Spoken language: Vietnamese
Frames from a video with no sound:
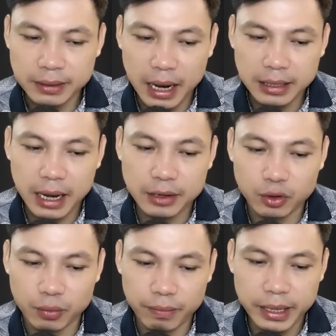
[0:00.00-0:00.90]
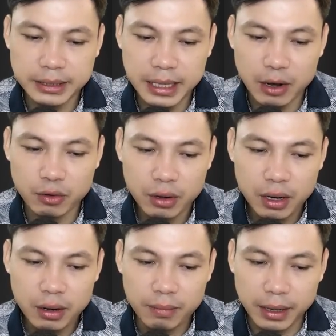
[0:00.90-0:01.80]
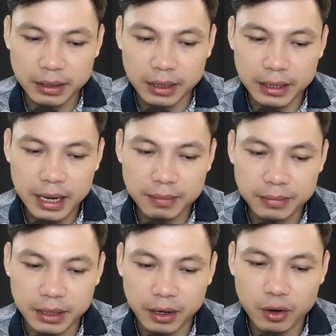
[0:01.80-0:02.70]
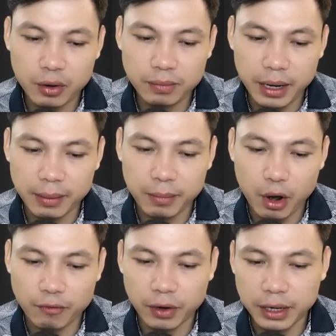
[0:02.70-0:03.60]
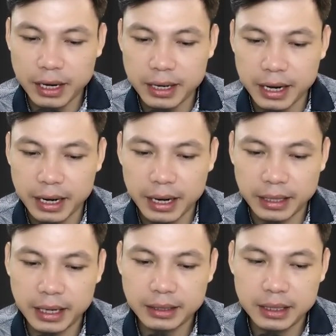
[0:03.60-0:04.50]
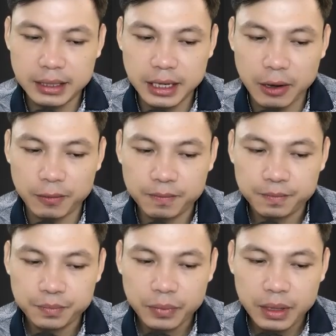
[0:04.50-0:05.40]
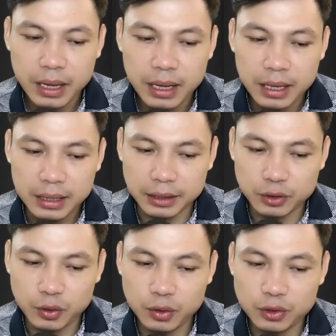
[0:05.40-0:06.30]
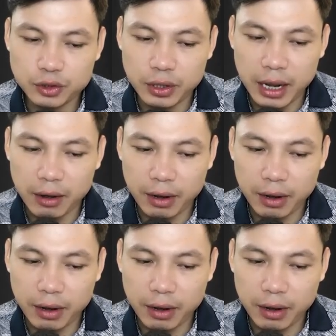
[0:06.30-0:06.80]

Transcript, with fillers: Nghĩ ngợi một lúc vẫn không buông tha, bà liền nhìn Lão Hoàng như là nham hiểm: "Còn lão nữa, mau lại đây cho tôi."